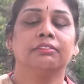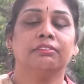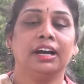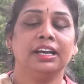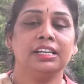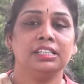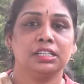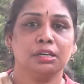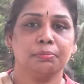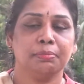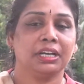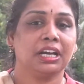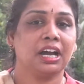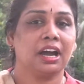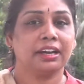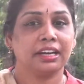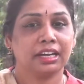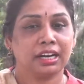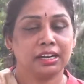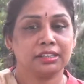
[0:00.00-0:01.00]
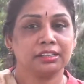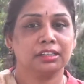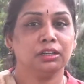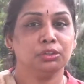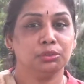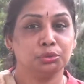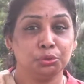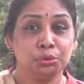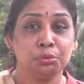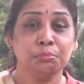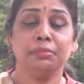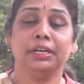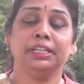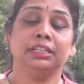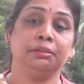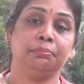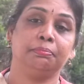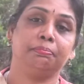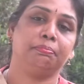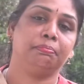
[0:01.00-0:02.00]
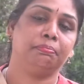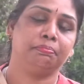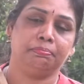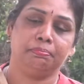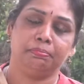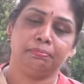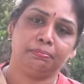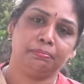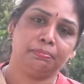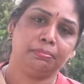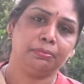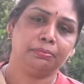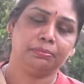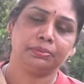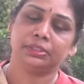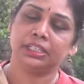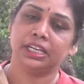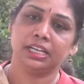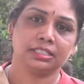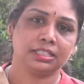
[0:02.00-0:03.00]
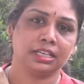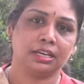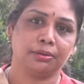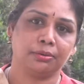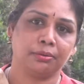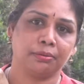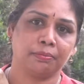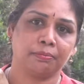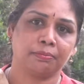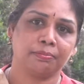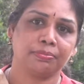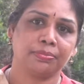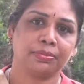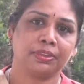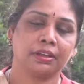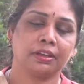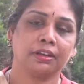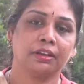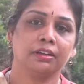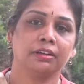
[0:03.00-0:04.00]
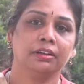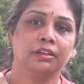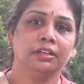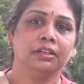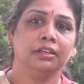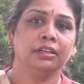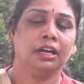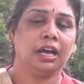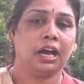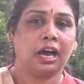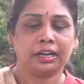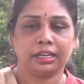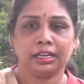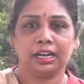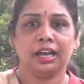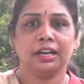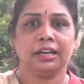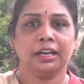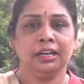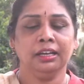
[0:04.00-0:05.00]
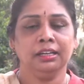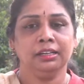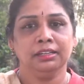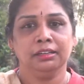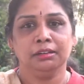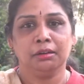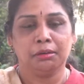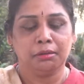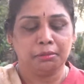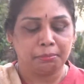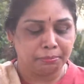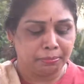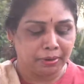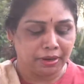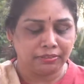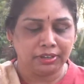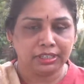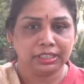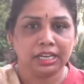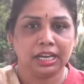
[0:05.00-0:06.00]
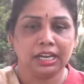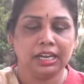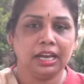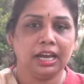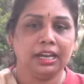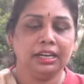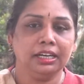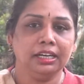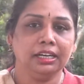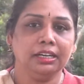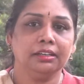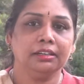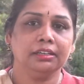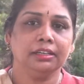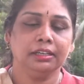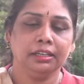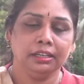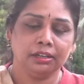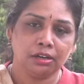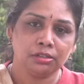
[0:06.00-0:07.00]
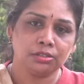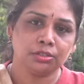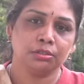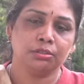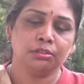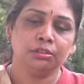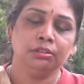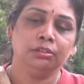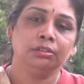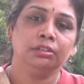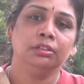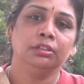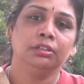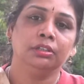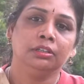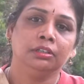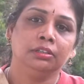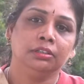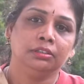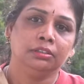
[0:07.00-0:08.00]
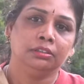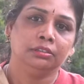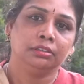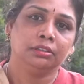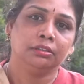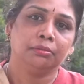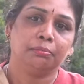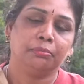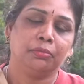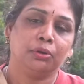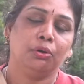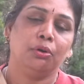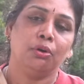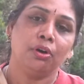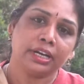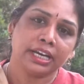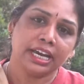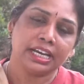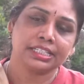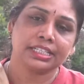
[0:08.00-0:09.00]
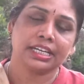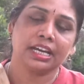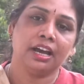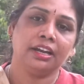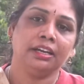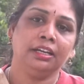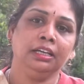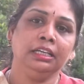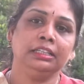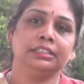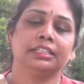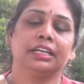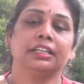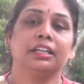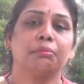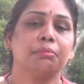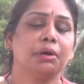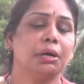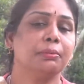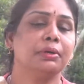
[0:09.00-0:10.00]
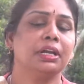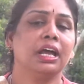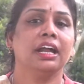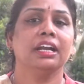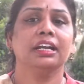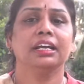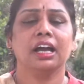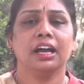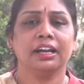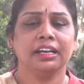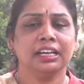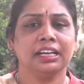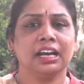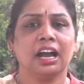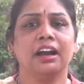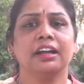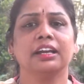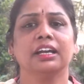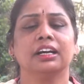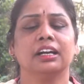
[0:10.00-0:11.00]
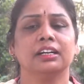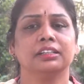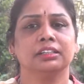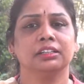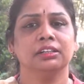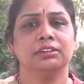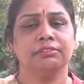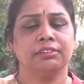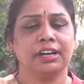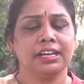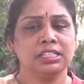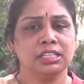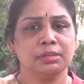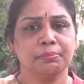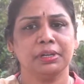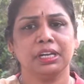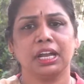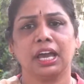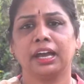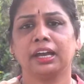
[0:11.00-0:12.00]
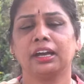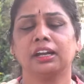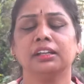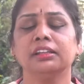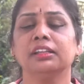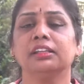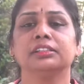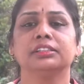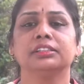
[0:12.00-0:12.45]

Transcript: వైసీపీ కార్యకర్తలు దుమ్మెత్తి చేస్తారు అట్లాగే పవన్ కళ్యాణ్ ఈరోజు లోకేష్ కానీ చంద్రబాబు నాయుడు కానీ కార్యకర్తలు వైసీపీ నాయకులు